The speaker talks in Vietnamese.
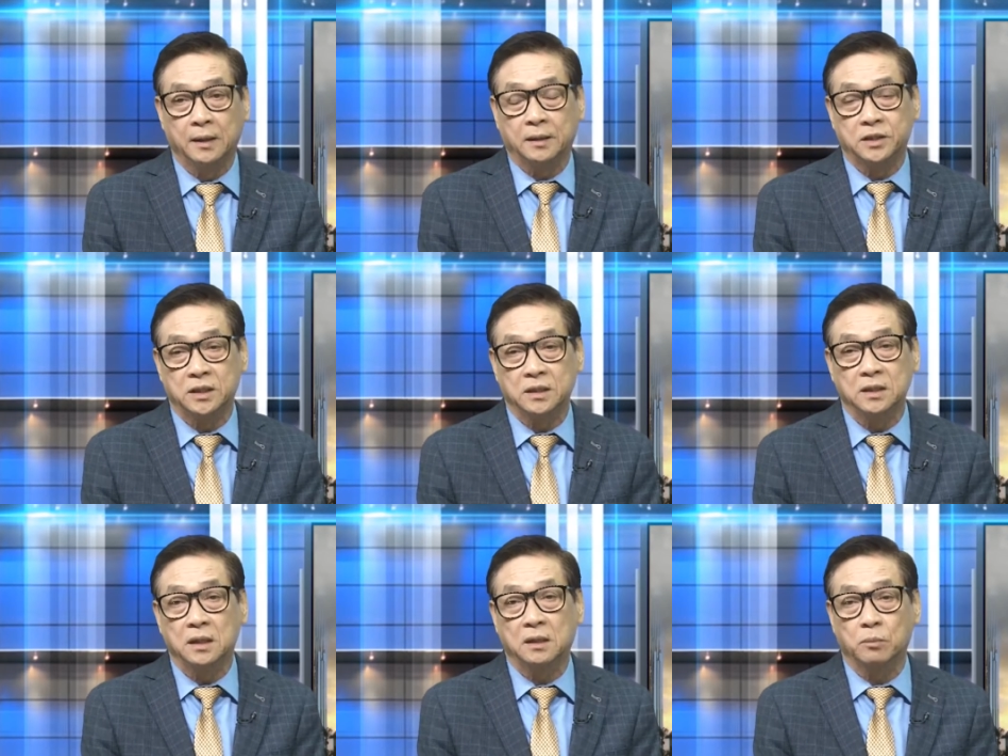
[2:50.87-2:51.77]
sinh
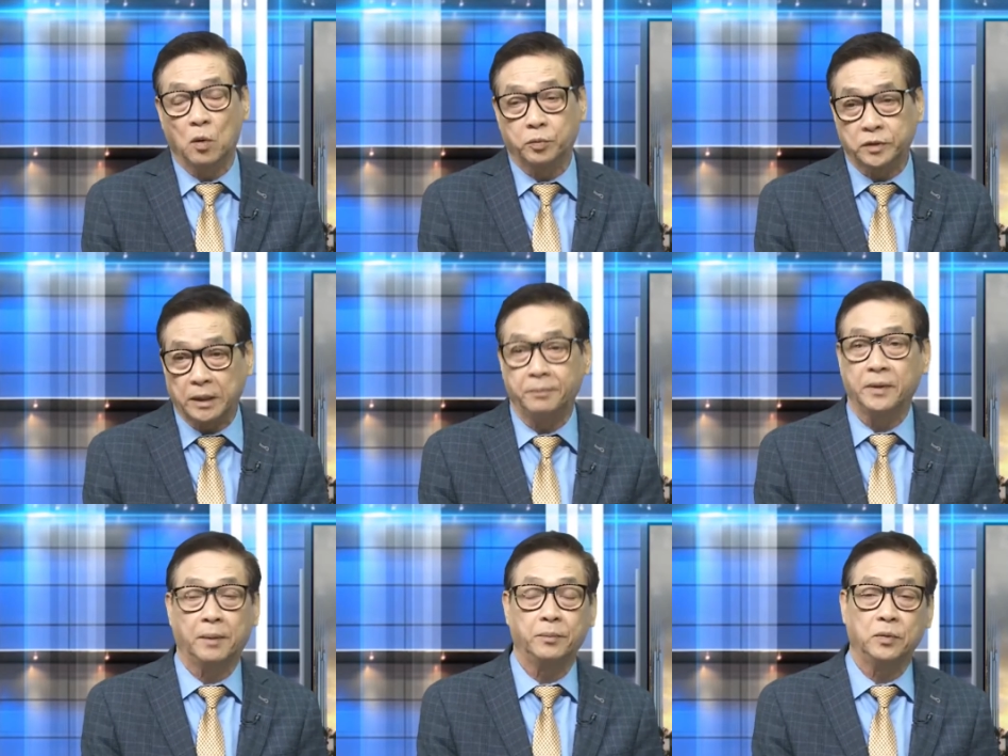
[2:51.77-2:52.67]
nhật 100
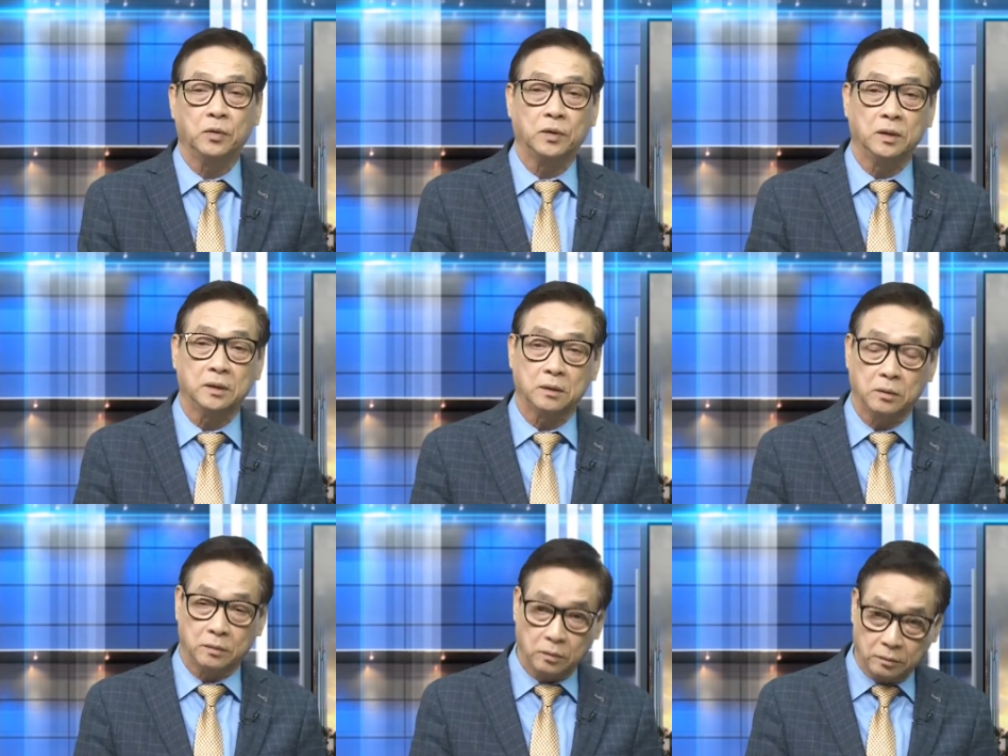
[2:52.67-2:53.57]
năm của Đức
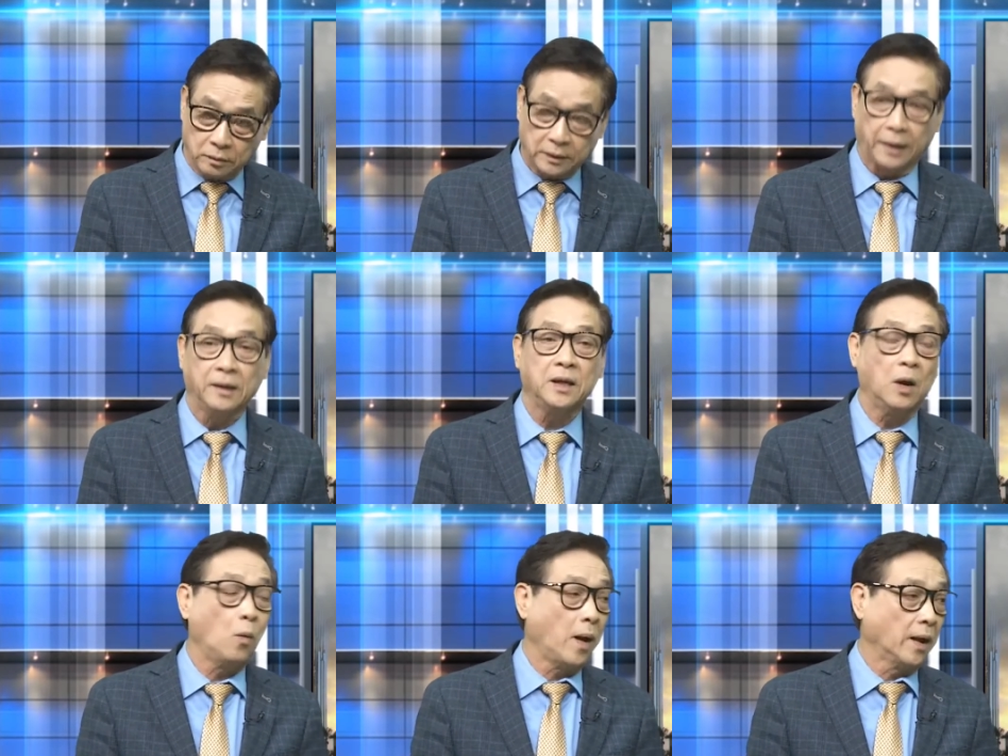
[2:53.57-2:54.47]
Thánh
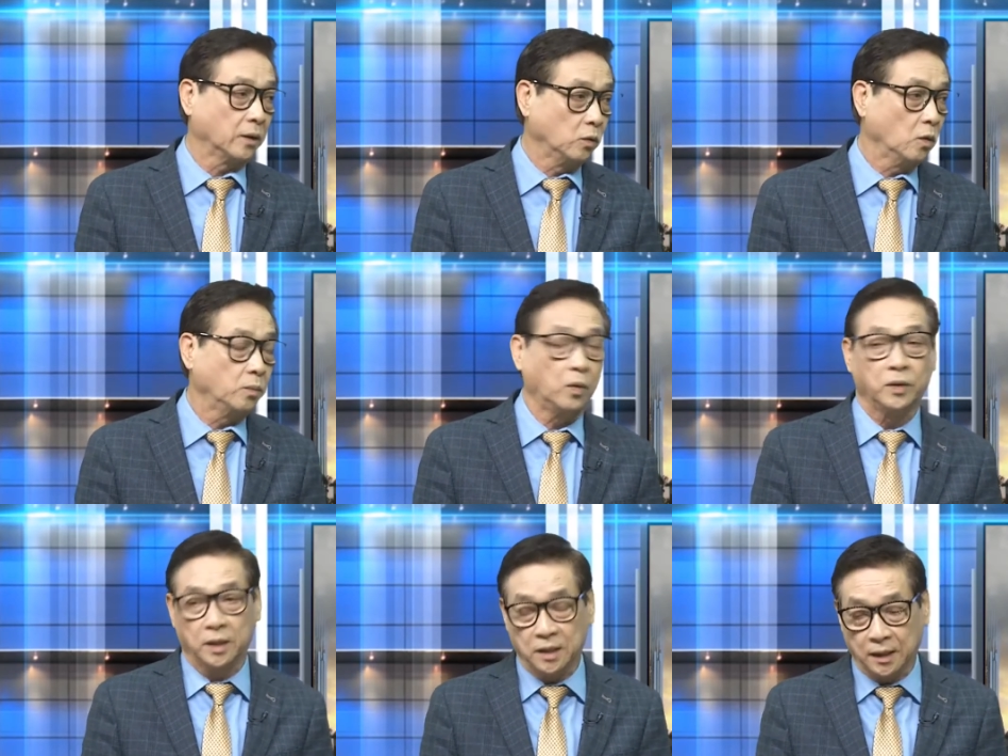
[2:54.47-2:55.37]
Giáo Hoàng John Paul
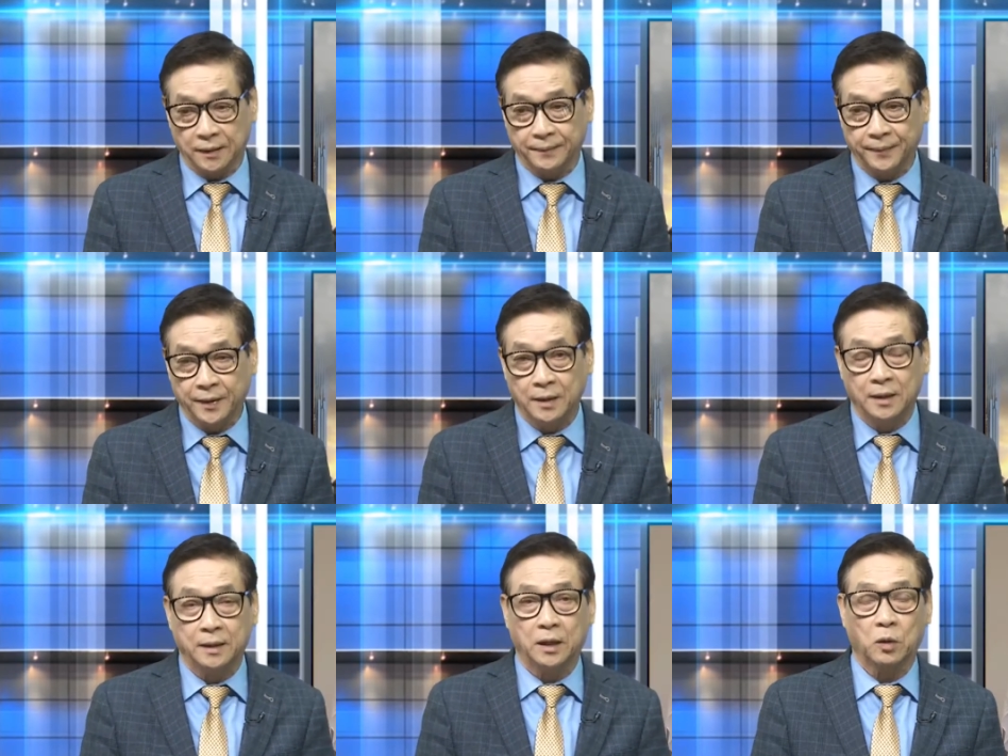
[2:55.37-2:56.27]
Đệ Nhị
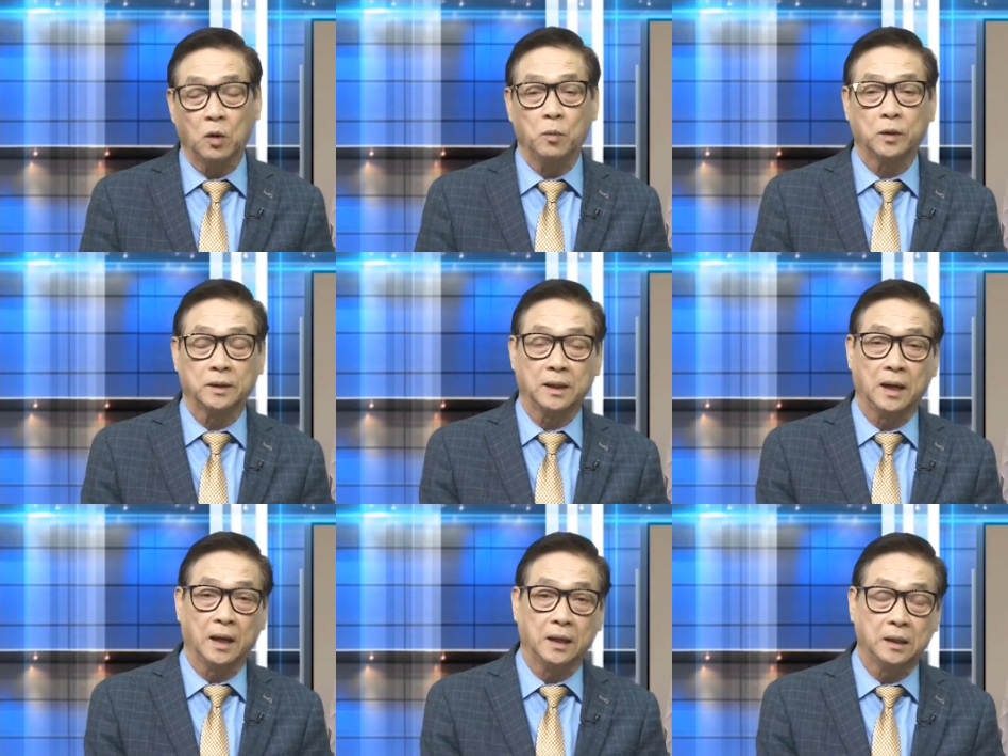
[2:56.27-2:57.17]
và có một cái thánh
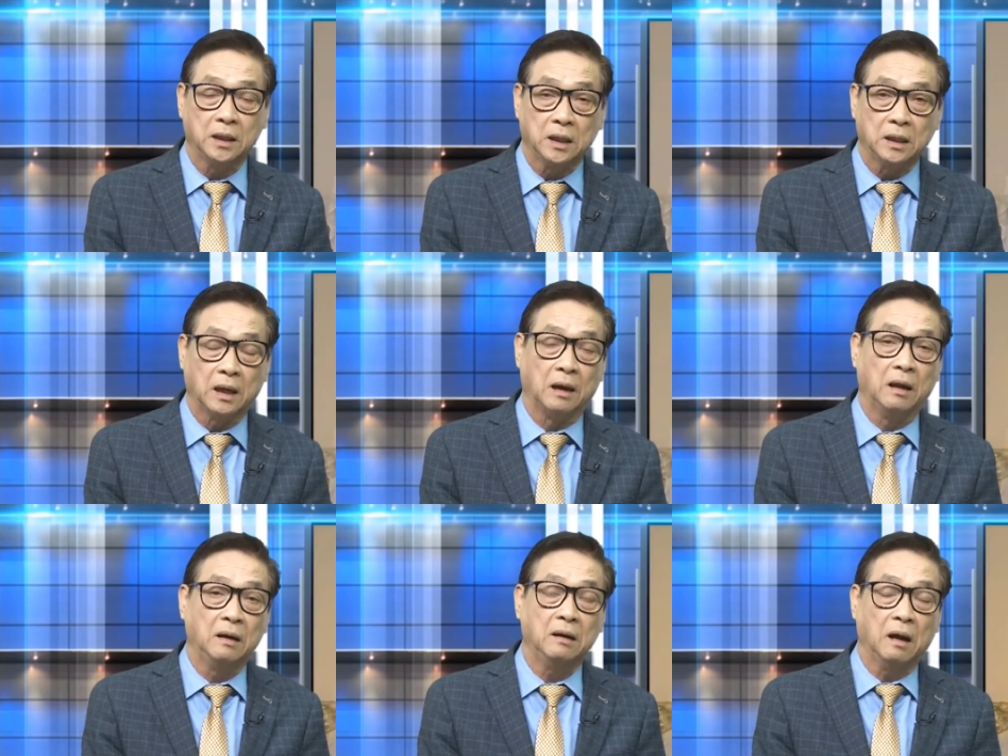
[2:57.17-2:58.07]
lễ rất là
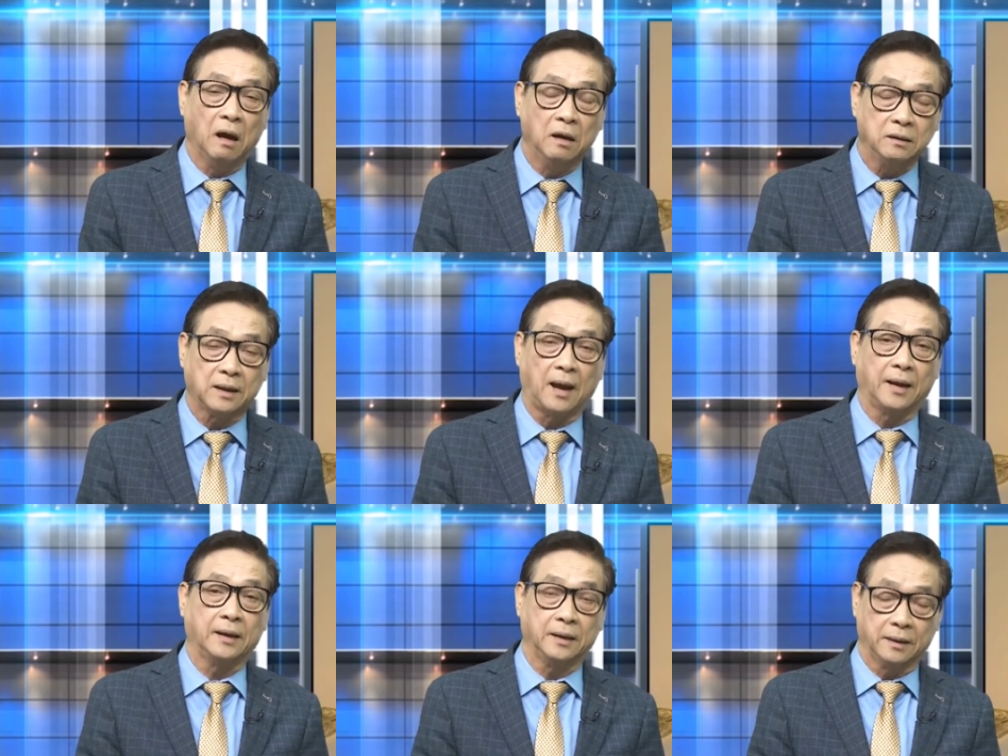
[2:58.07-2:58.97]
lớn ở
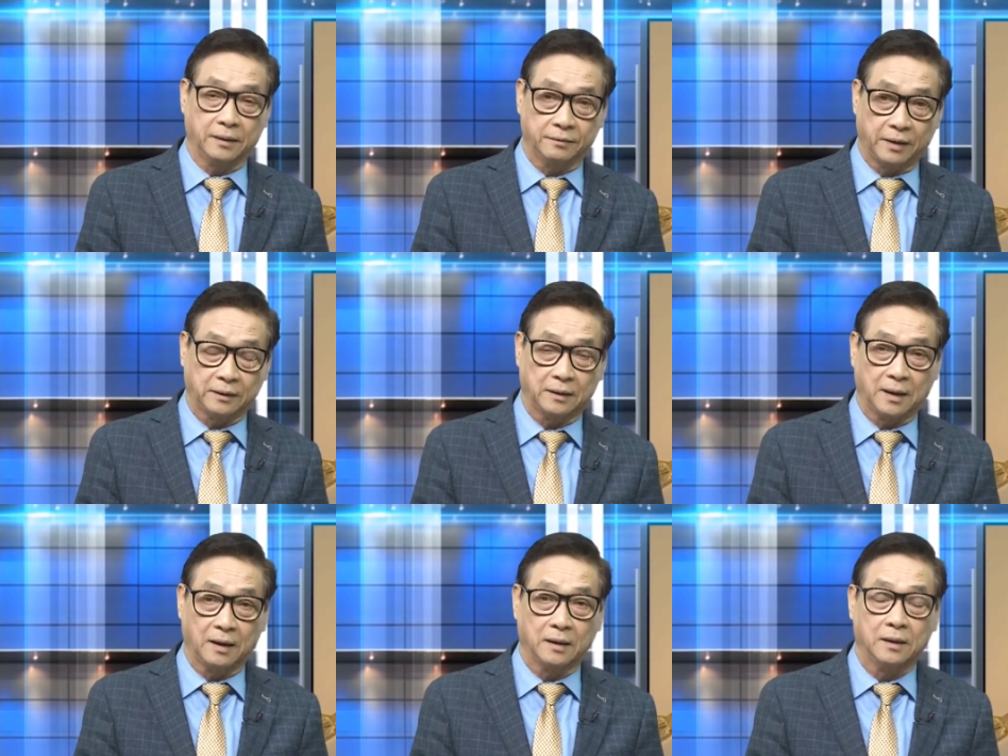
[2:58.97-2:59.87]
tại ờ,
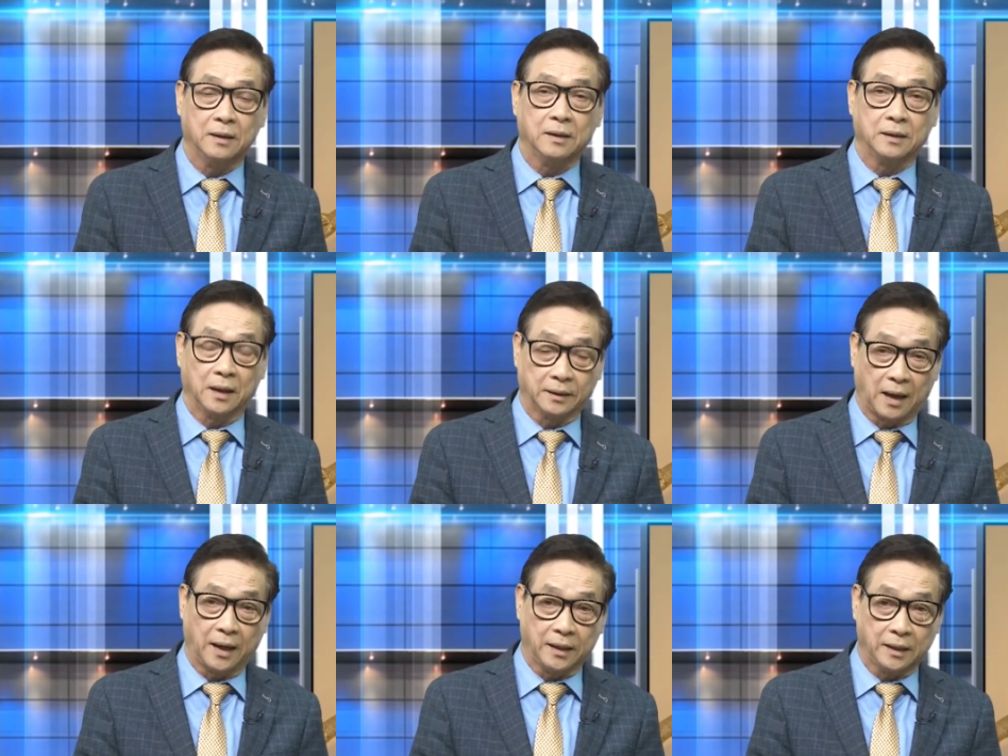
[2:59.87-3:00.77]
Vatican và
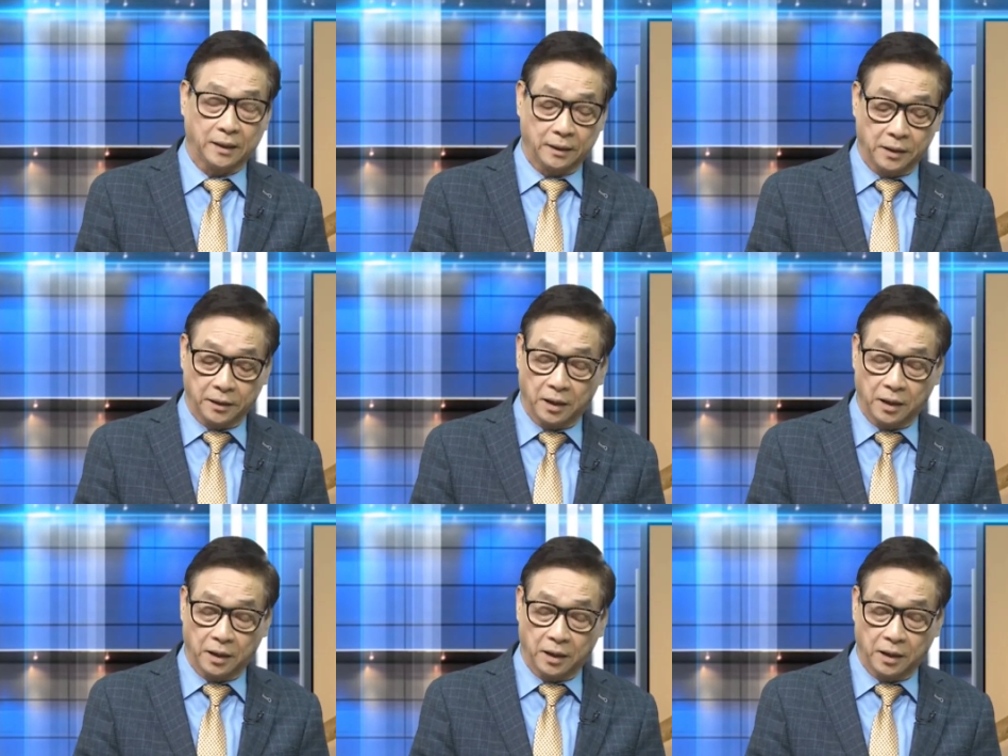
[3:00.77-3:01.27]
tại ờ, đền